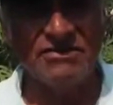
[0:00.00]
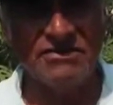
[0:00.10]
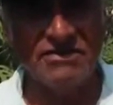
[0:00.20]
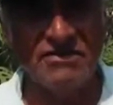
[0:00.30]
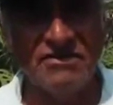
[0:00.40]

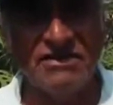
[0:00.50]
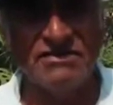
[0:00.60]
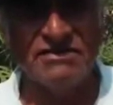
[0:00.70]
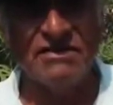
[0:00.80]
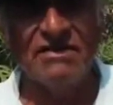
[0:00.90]
pues yo
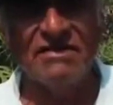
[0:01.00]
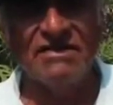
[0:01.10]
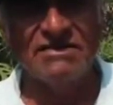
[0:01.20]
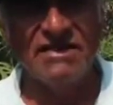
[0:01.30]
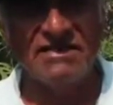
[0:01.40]
les,
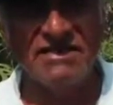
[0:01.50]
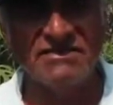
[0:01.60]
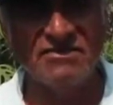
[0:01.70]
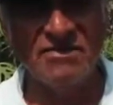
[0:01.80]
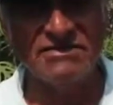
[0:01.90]
les
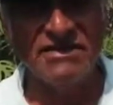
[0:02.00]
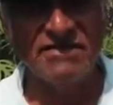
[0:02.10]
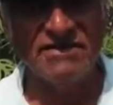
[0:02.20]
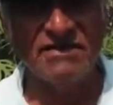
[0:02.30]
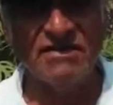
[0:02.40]
agradezco
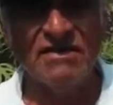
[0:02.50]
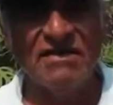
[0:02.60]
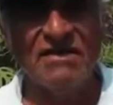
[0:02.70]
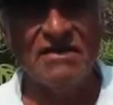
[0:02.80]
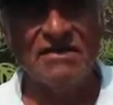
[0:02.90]
bastante
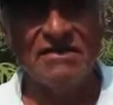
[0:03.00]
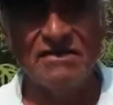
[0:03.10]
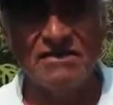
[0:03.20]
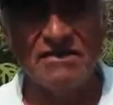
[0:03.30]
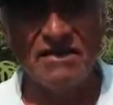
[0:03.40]
el,